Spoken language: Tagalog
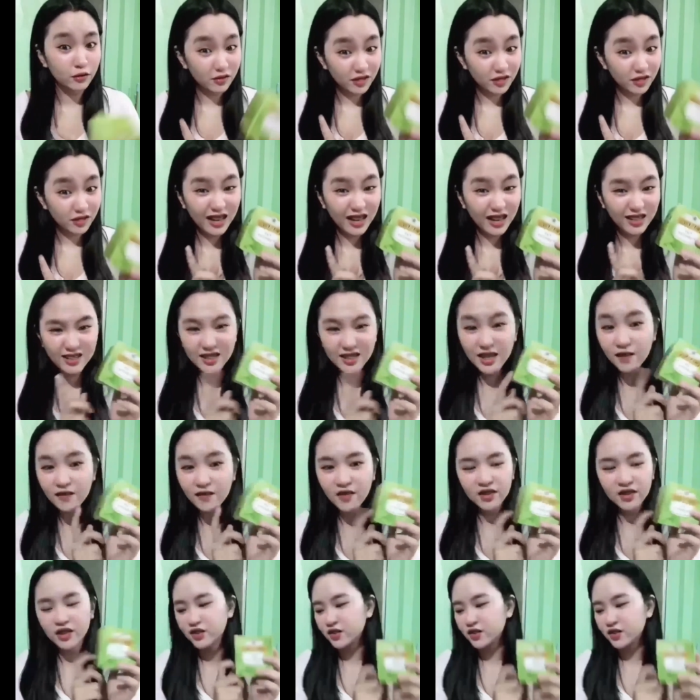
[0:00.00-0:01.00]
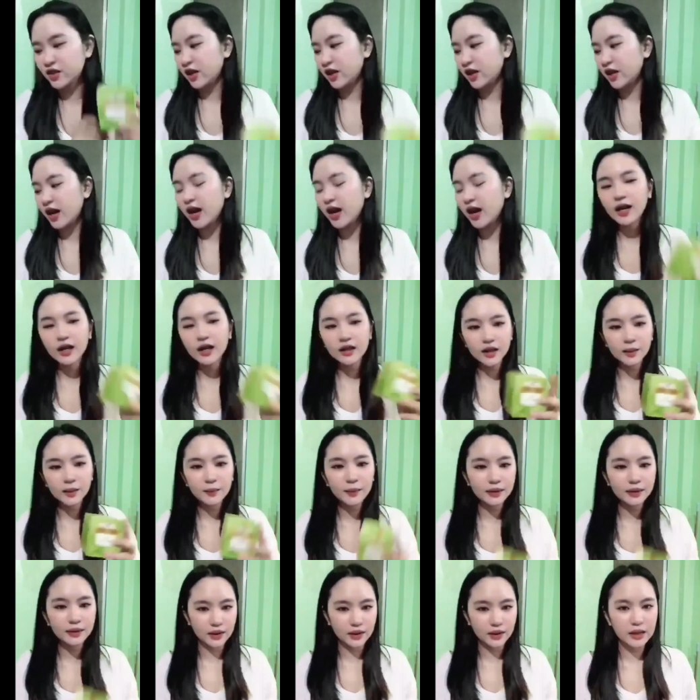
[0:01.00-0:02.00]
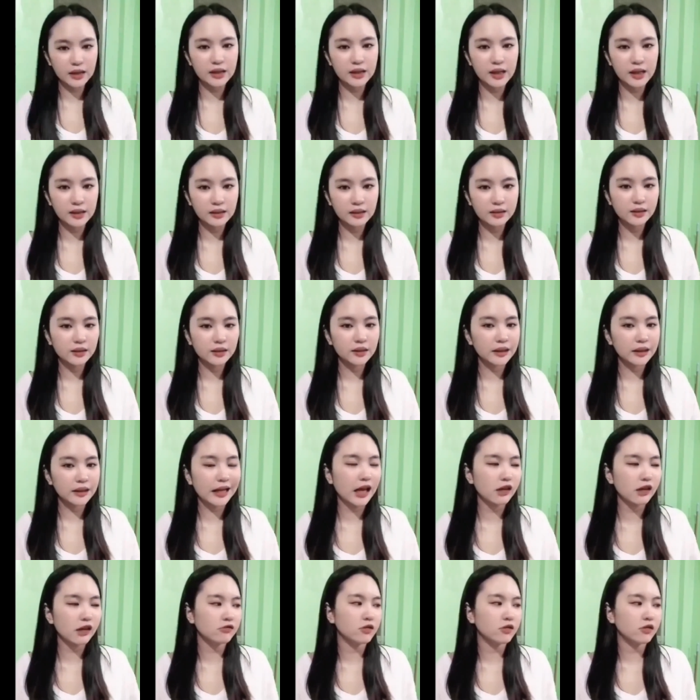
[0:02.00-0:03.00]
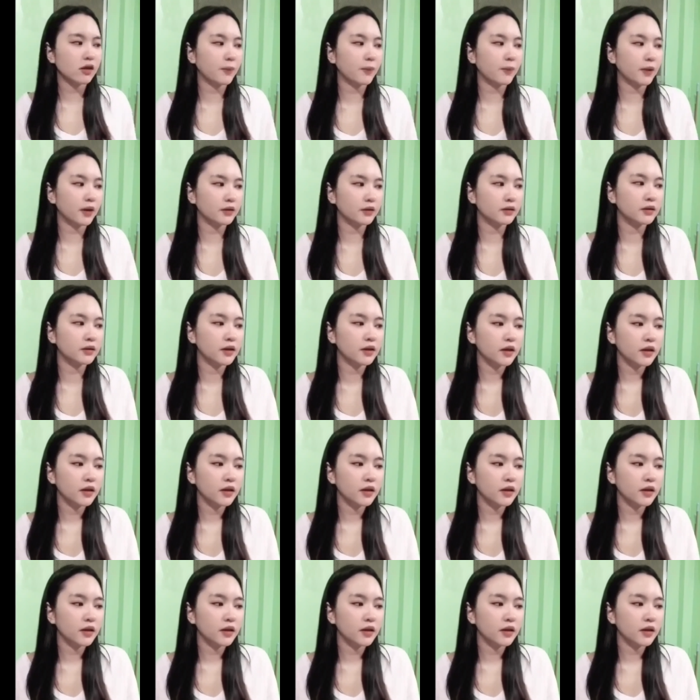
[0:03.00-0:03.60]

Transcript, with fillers: guys, give it a try. Ang ganda mag-tea, lalo na tag.